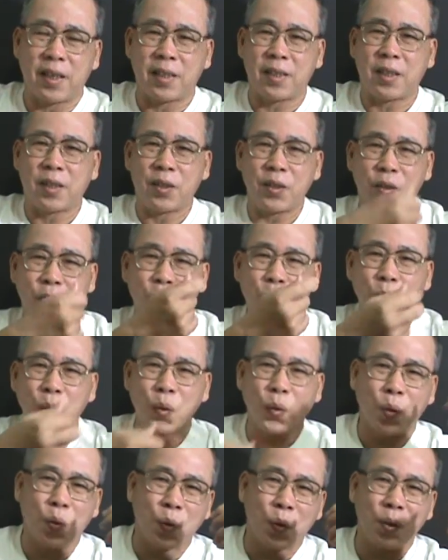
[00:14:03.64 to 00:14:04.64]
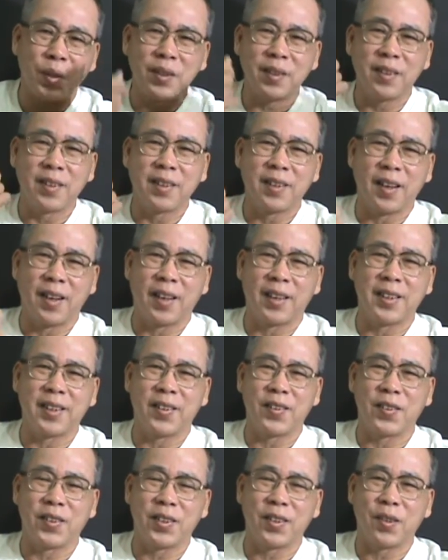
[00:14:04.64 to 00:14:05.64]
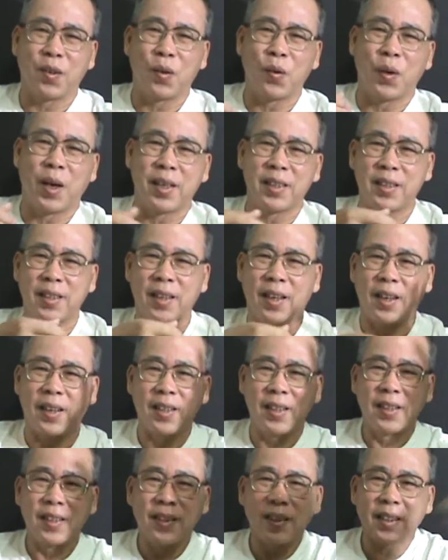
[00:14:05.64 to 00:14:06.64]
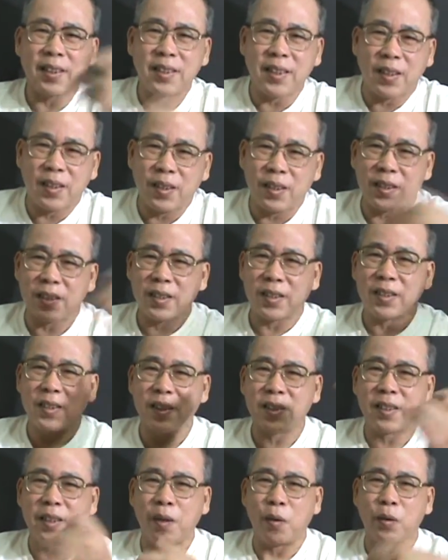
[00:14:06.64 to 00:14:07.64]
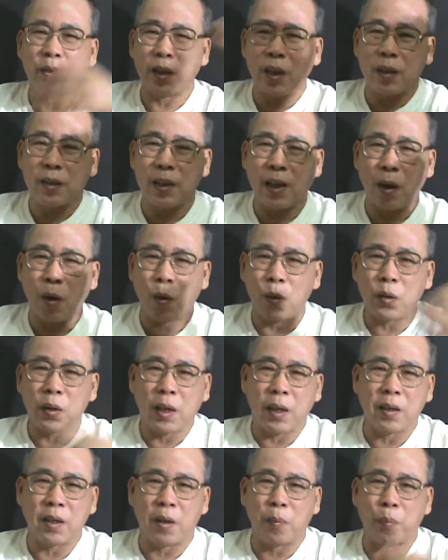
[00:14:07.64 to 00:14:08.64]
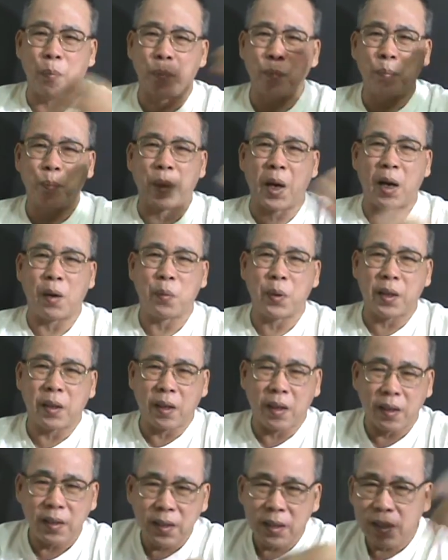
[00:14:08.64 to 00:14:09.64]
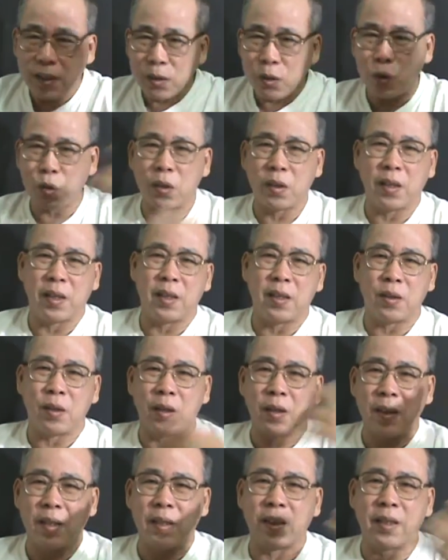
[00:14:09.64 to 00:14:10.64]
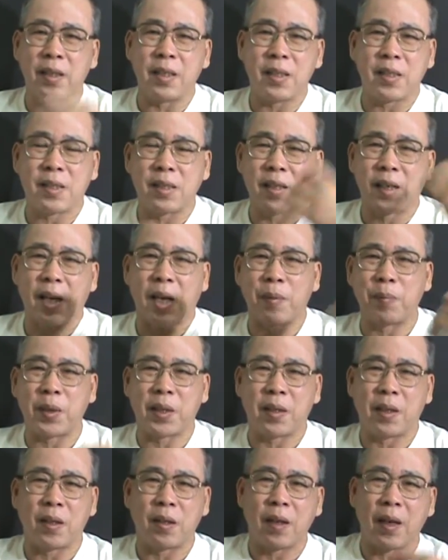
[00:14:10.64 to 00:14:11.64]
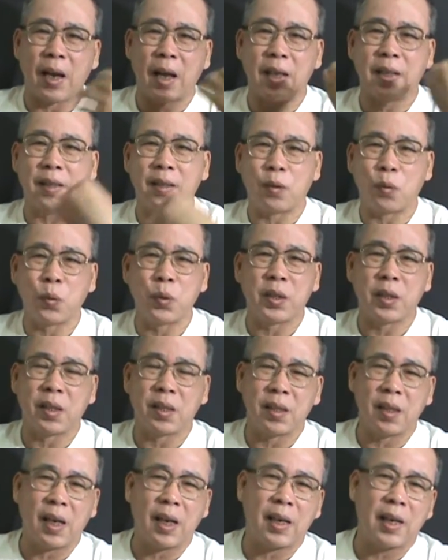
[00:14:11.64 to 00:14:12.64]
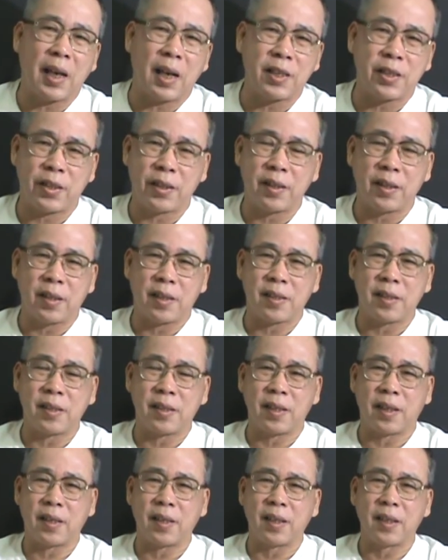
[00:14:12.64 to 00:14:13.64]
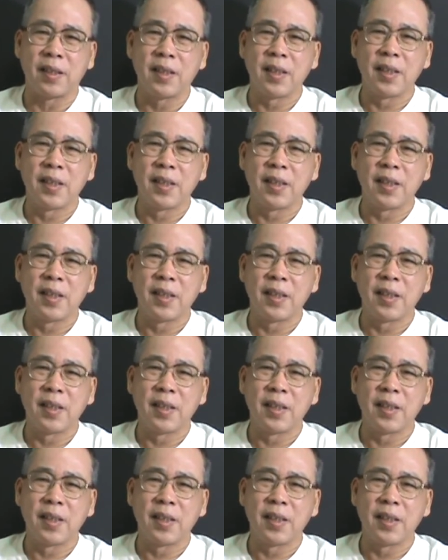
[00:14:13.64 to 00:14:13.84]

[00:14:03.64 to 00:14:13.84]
也是，嘟，啊，那种那种滑音哈，那这样，他他他他那个把位哈，临时改变，还有拉胡琴也拉拉弦的也是这样哈。